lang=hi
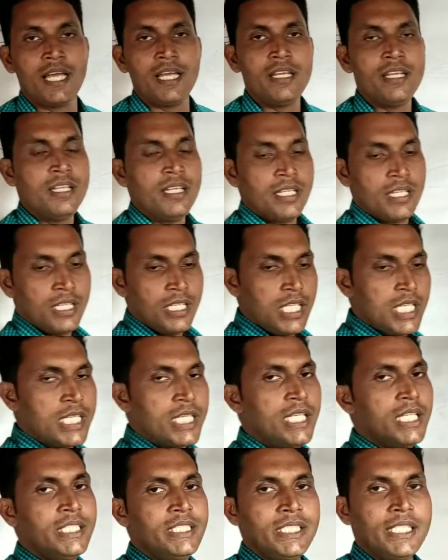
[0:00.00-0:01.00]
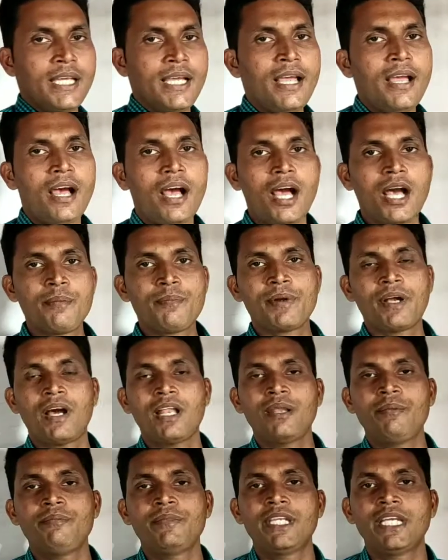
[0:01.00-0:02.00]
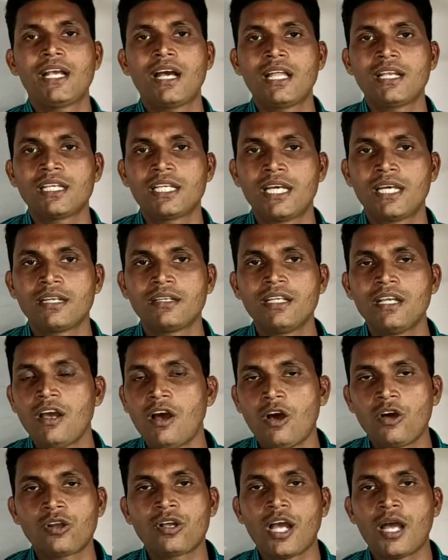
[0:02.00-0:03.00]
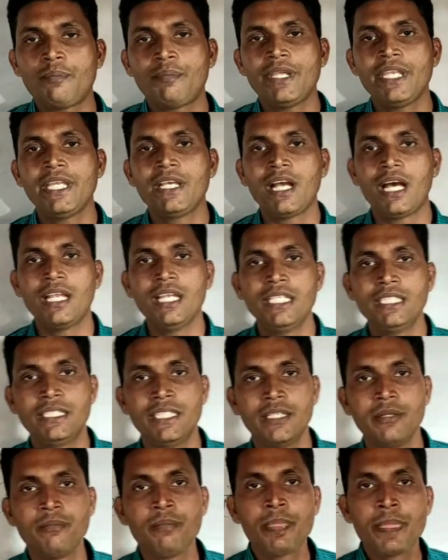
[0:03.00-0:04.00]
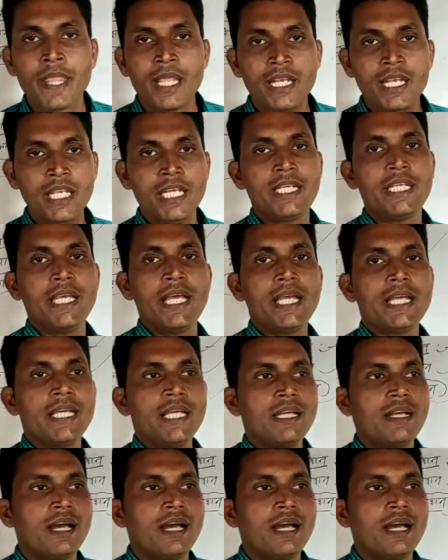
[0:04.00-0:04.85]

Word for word: है लिख लीजिए आप कलम निकाल कर और कापी निकाल लीजिए लिखिए कि